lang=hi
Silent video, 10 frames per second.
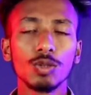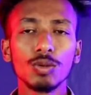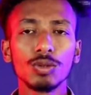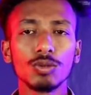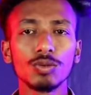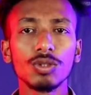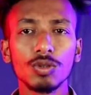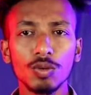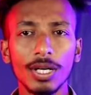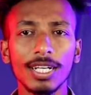तो
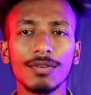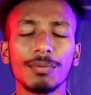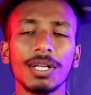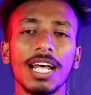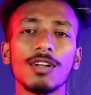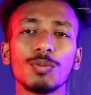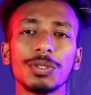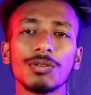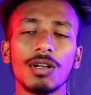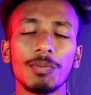जो टू हंड्रेड फिफ्टी नाइन
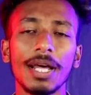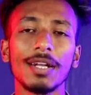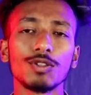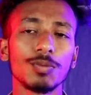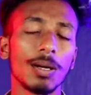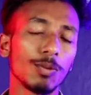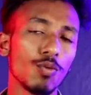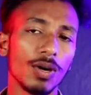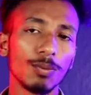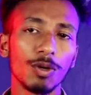रुपीज़ वाला प्लान है उसमें
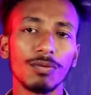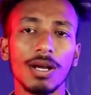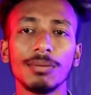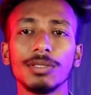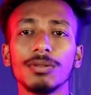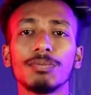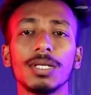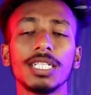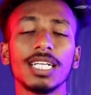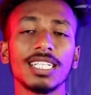आपको वन पॉइंट फाइव जी बी
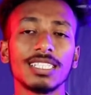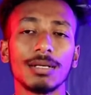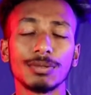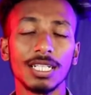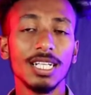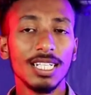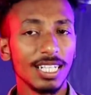पर डे के हिसाब से